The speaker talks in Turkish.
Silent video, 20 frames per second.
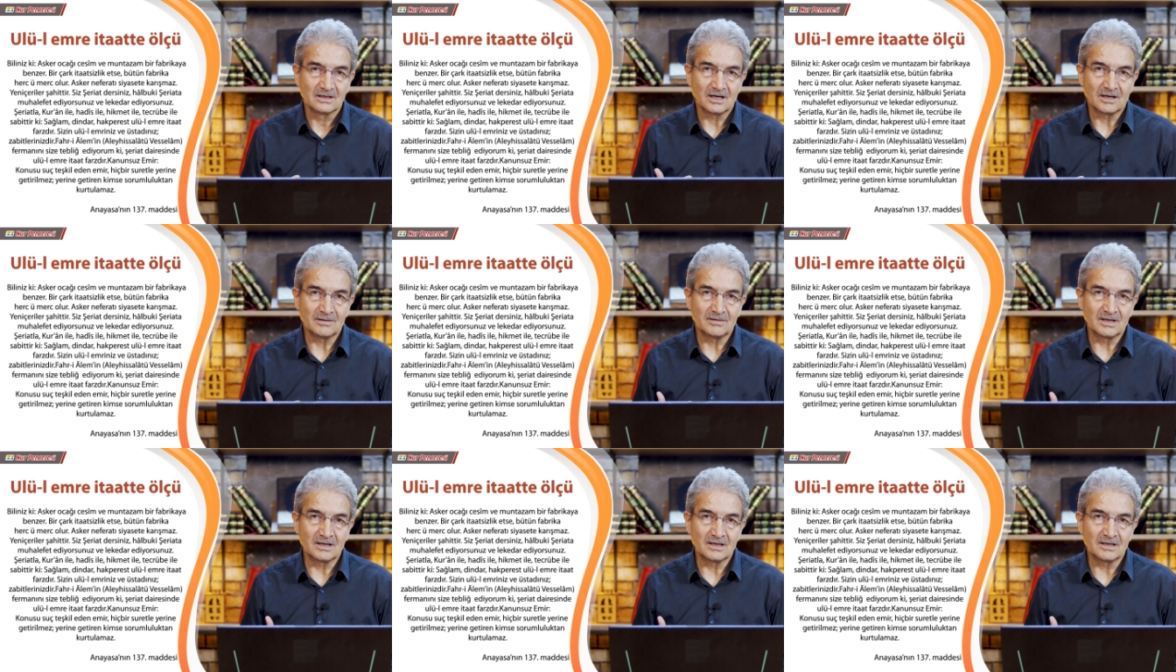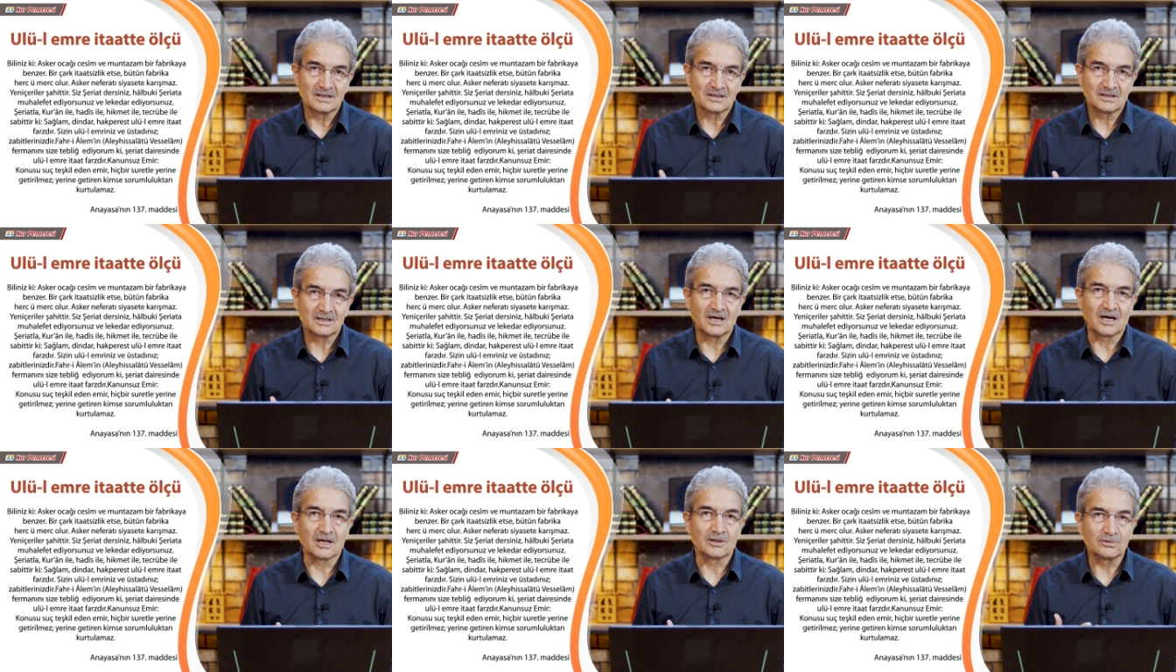Ama
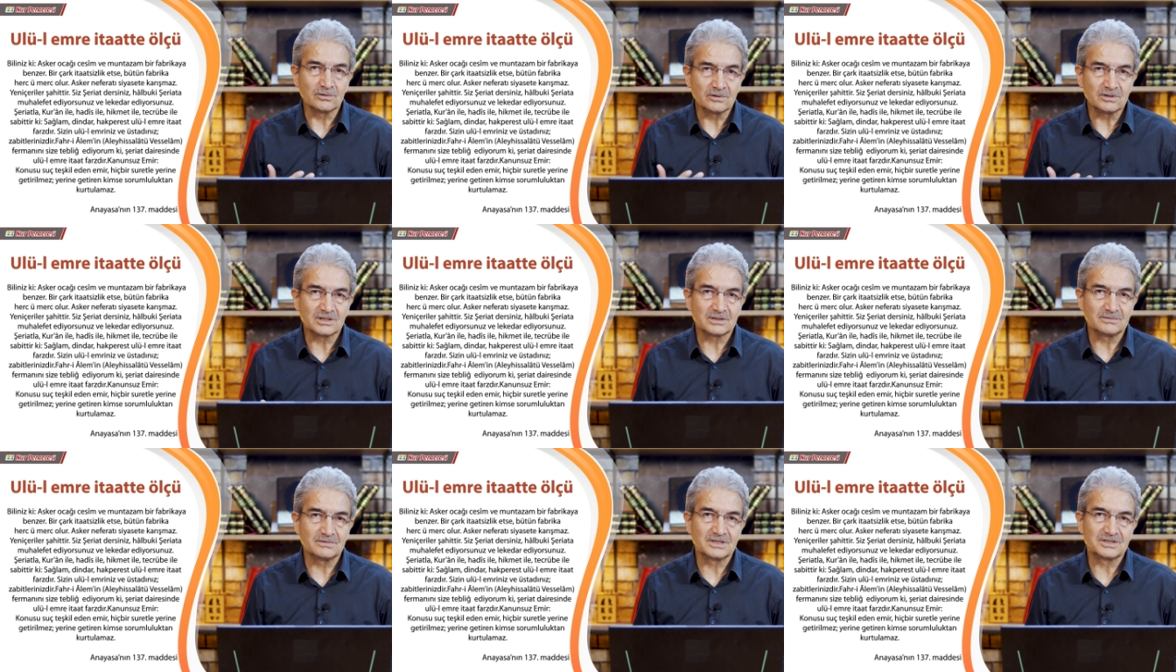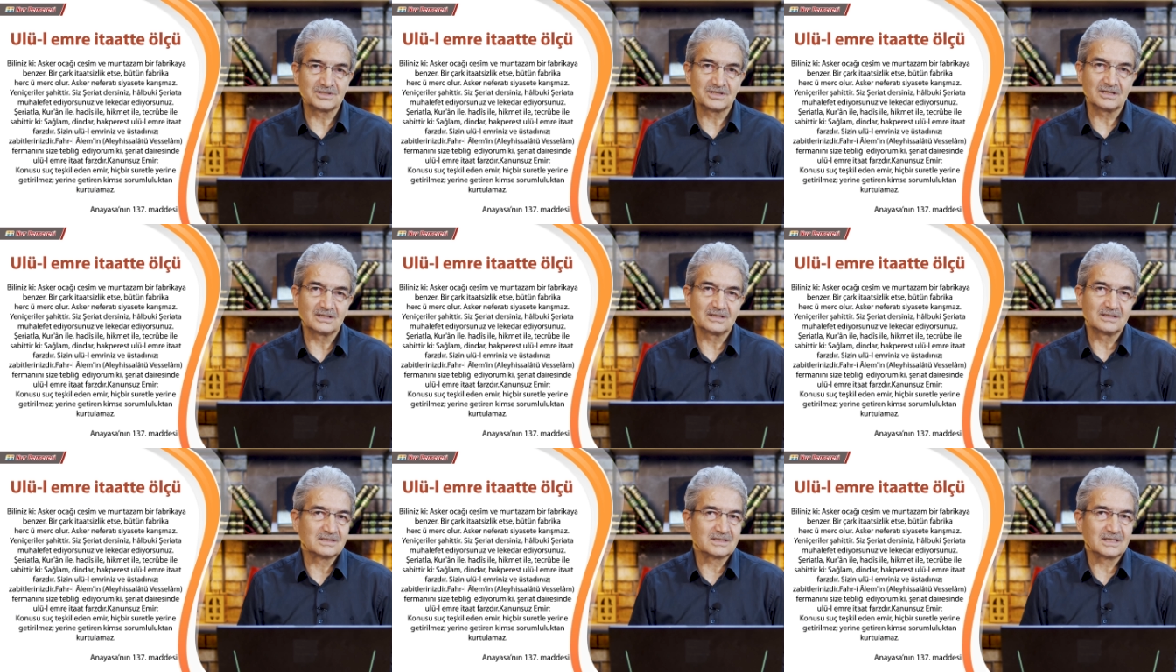kanun dışı bir
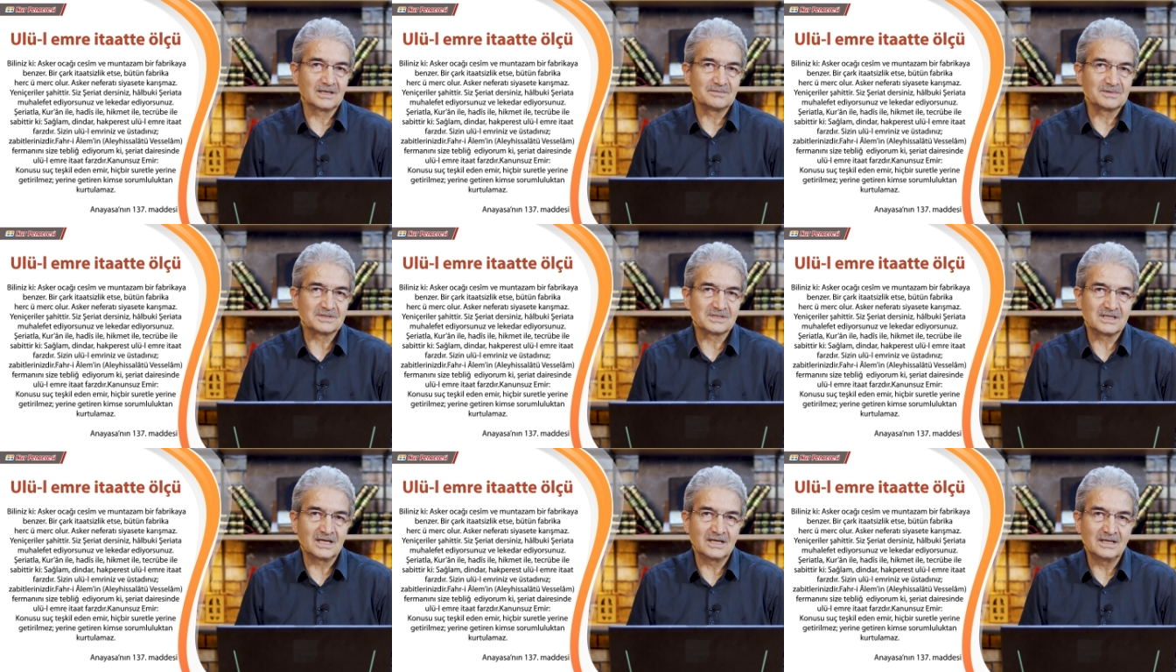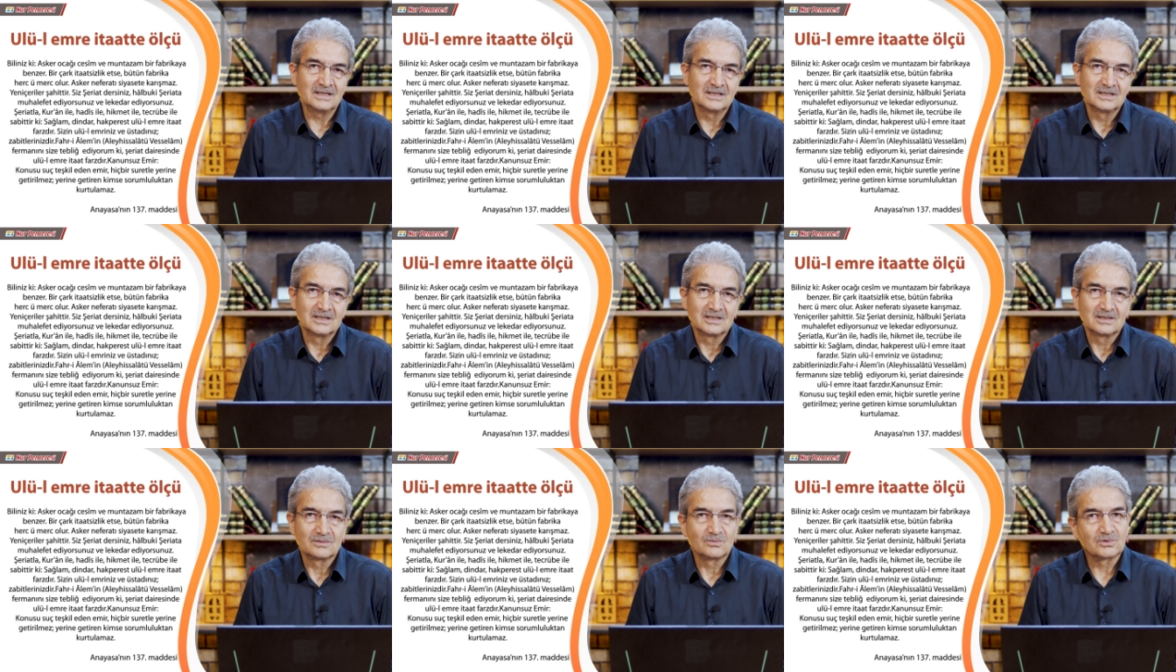şeyi istemişse
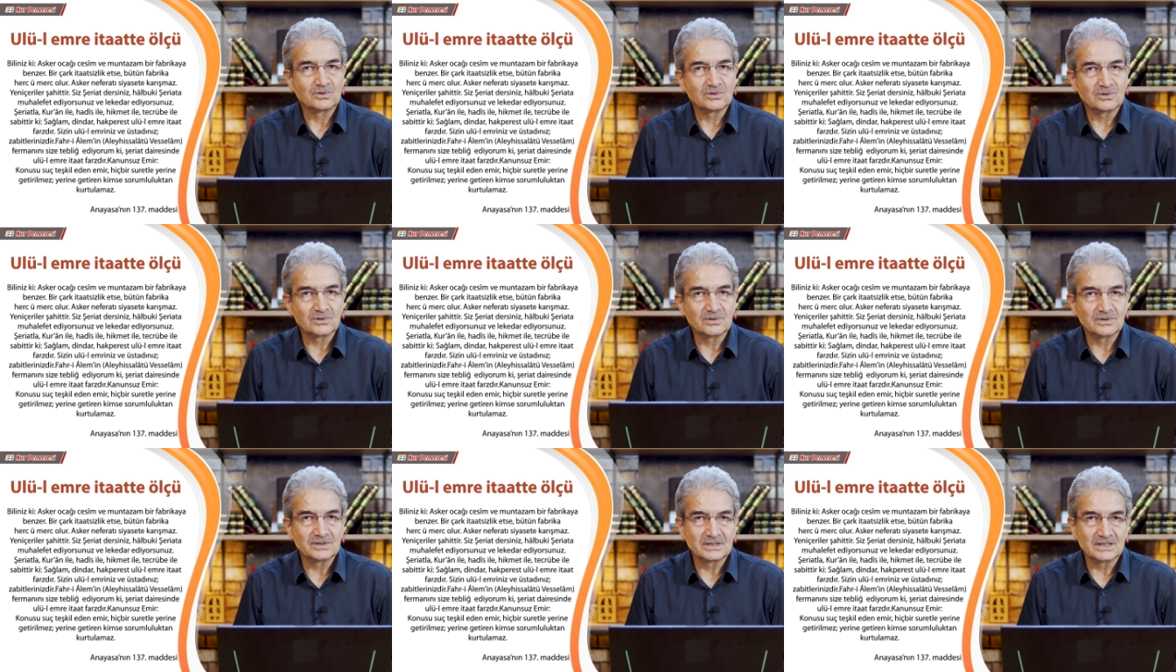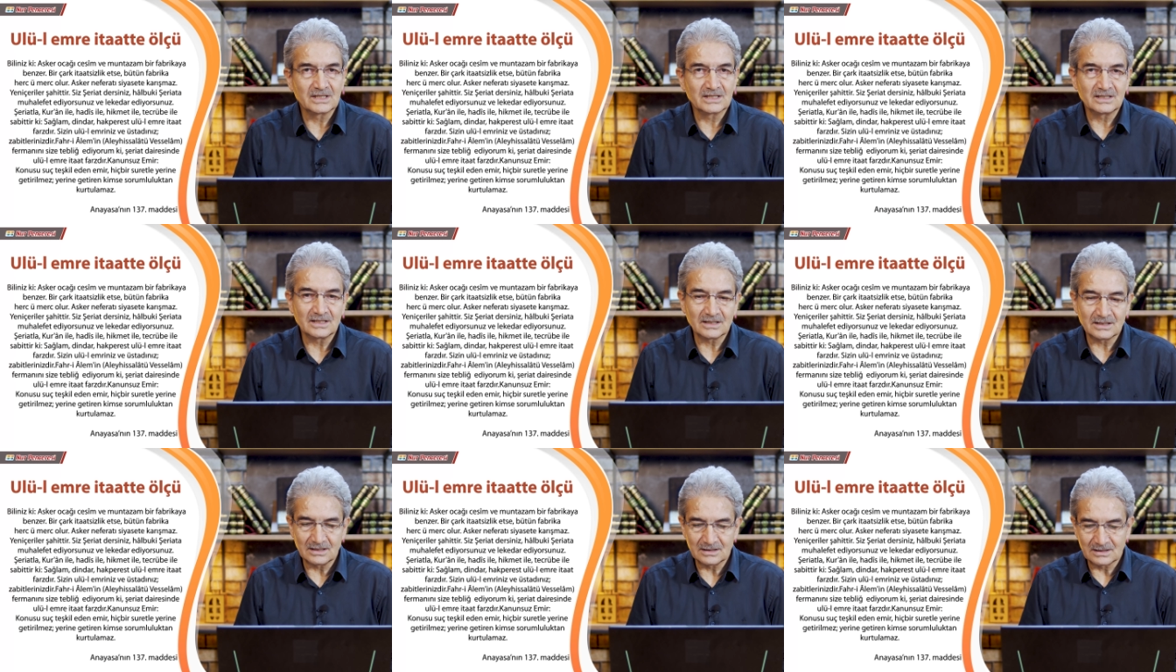bu
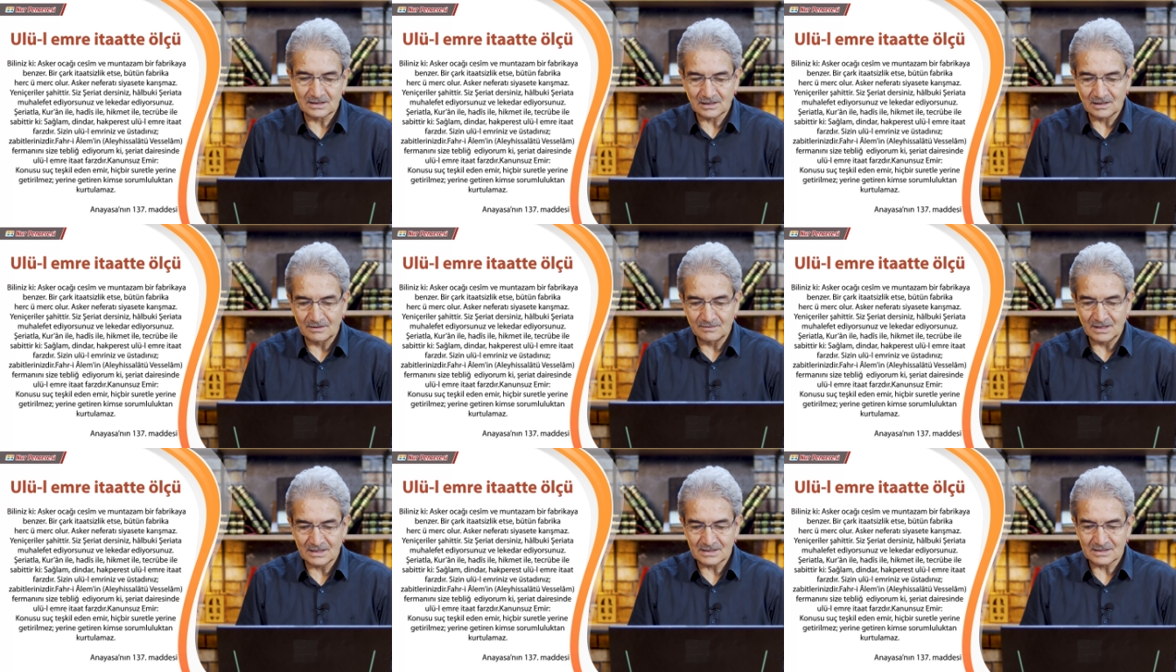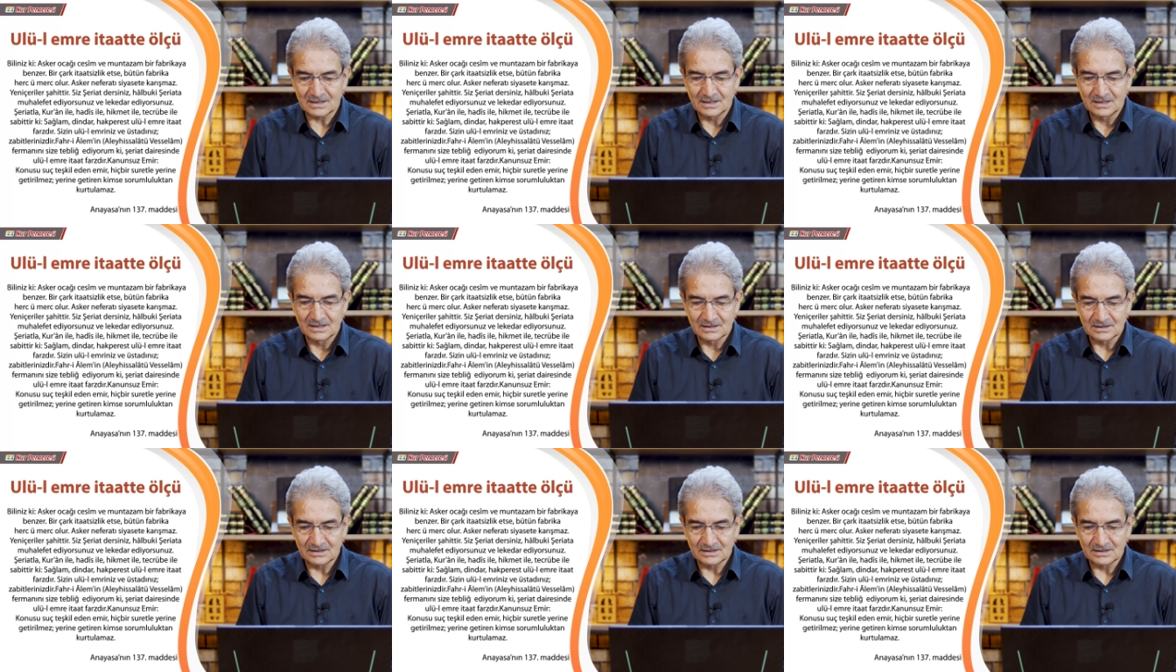yerine getirilmez.